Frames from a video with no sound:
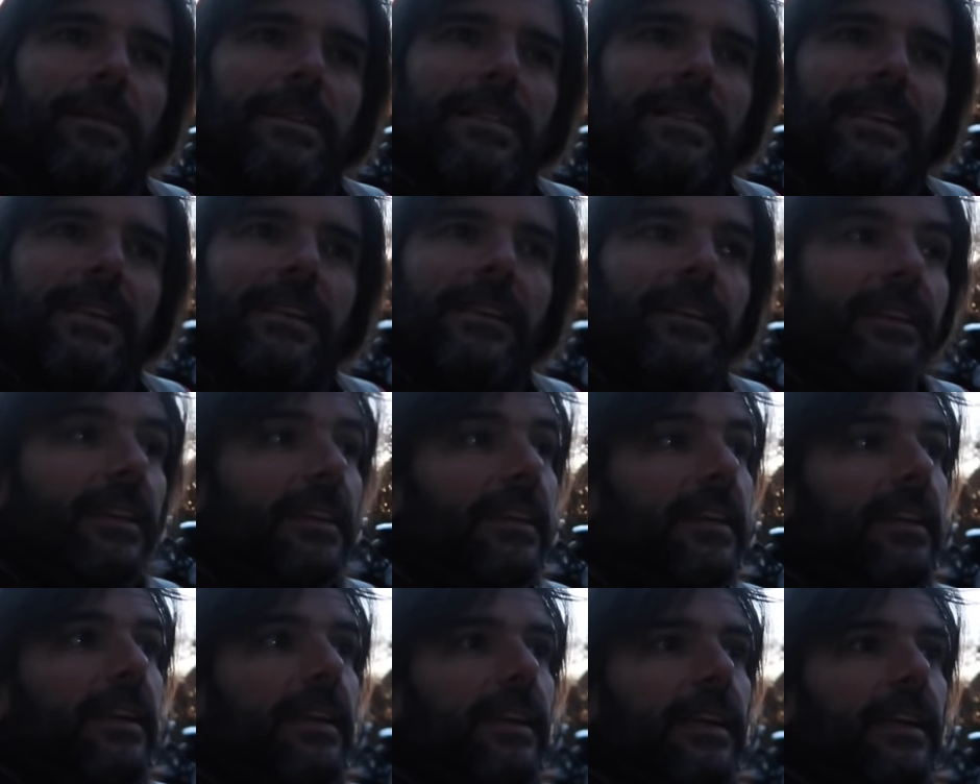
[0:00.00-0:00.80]

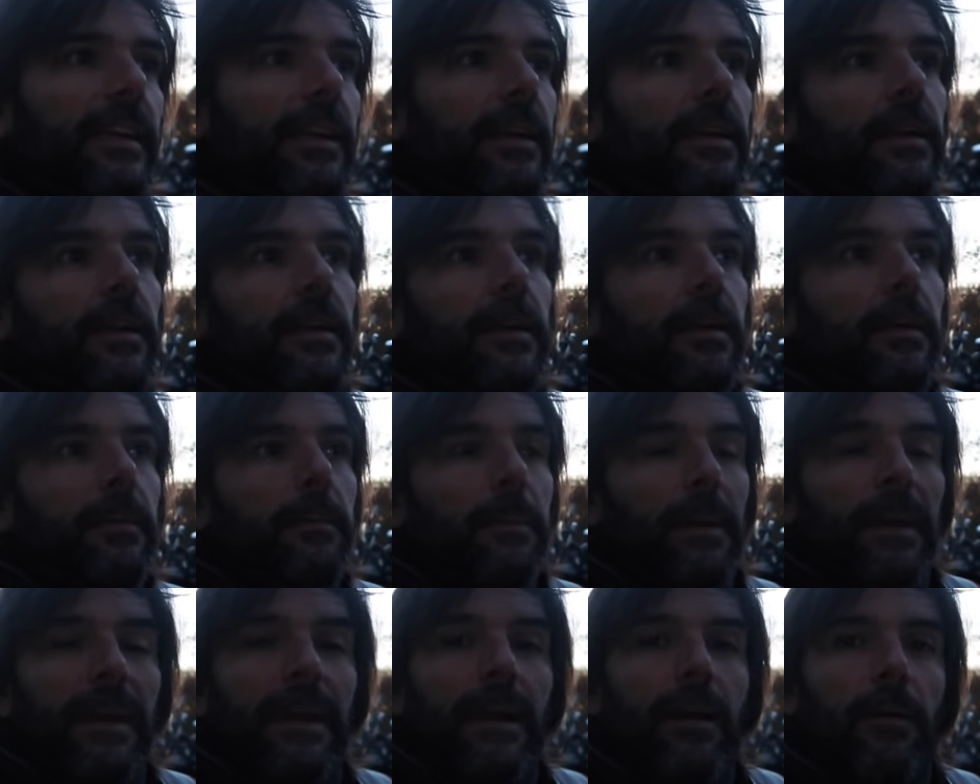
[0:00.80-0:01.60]
bastante
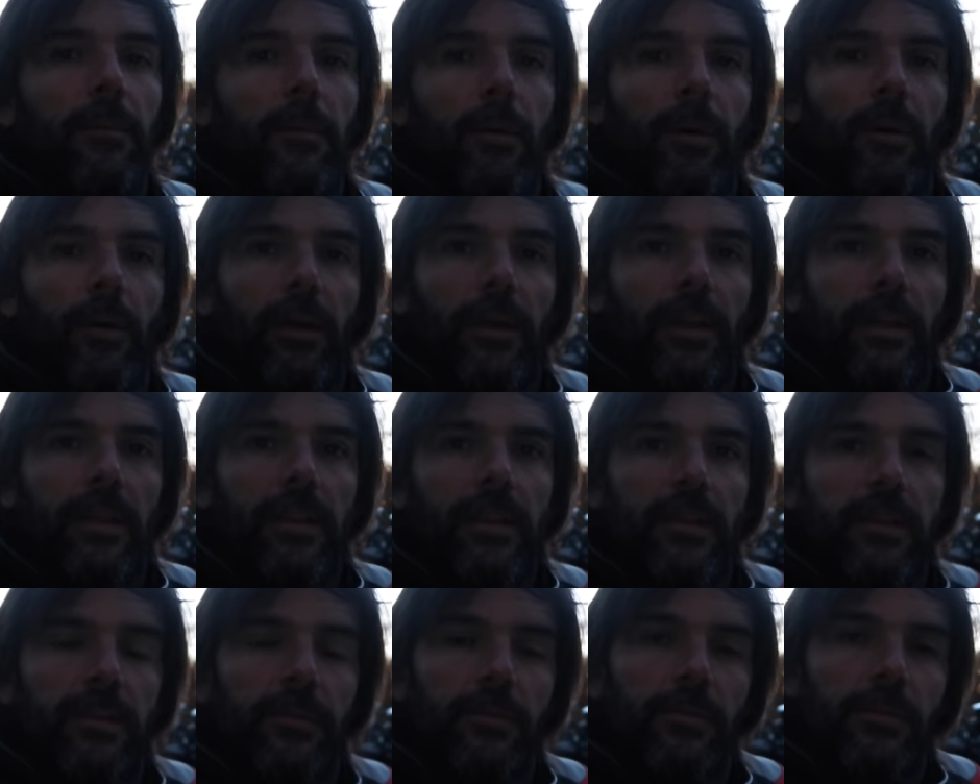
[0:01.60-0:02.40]
penado por lo que
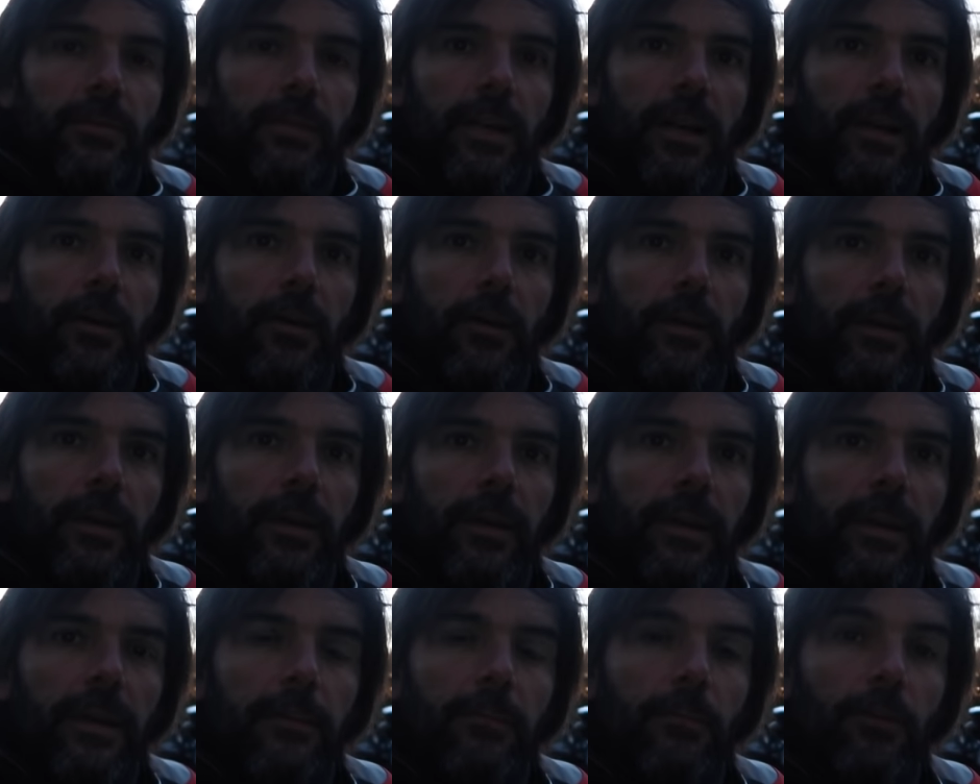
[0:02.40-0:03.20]
dicen y buscado
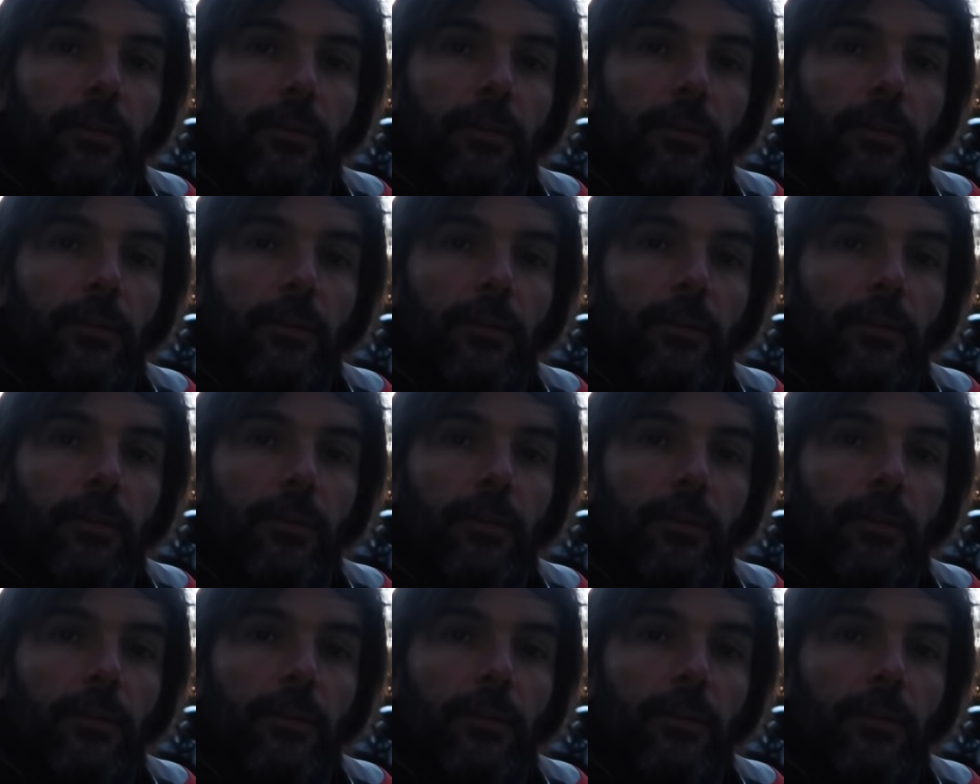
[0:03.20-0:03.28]
y